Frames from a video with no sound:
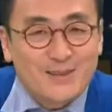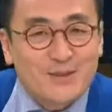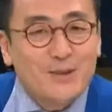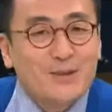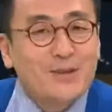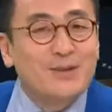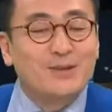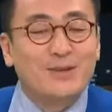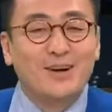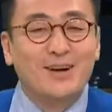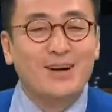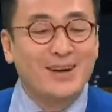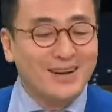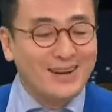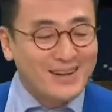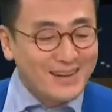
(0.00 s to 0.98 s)
商人
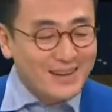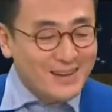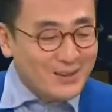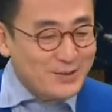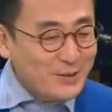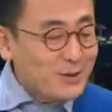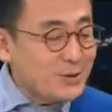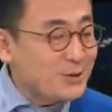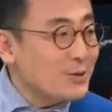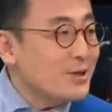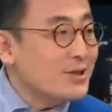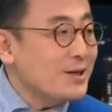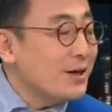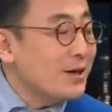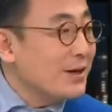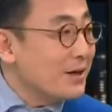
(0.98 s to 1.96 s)
宽容精神。所以说
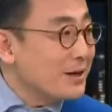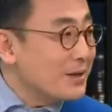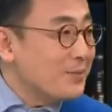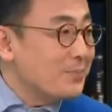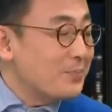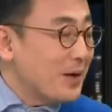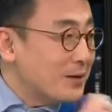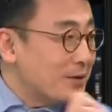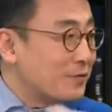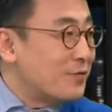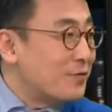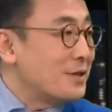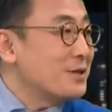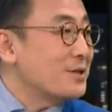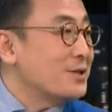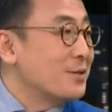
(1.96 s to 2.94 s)
香港人拜的
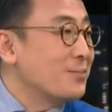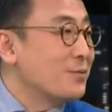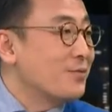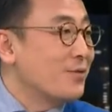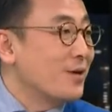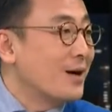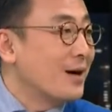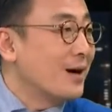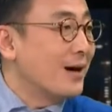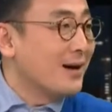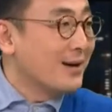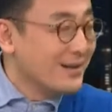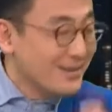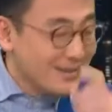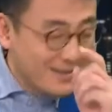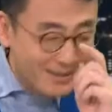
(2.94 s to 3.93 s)
佛叫什么佛呀？
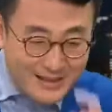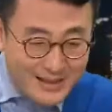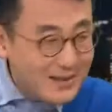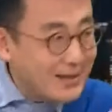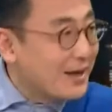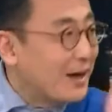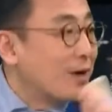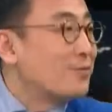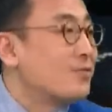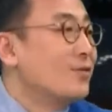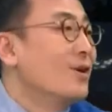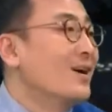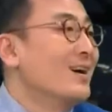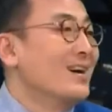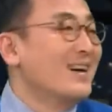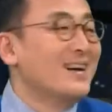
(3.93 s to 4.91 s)
莲卡
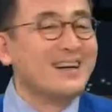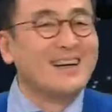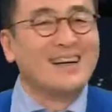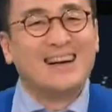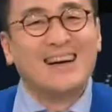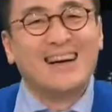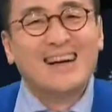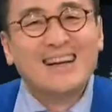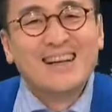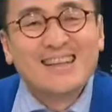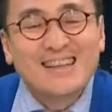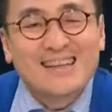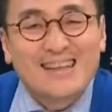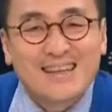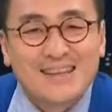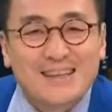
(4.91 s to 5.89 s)
佛。对对
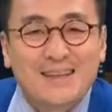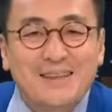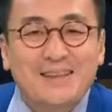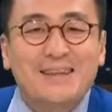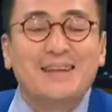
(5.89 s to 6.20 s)
对，江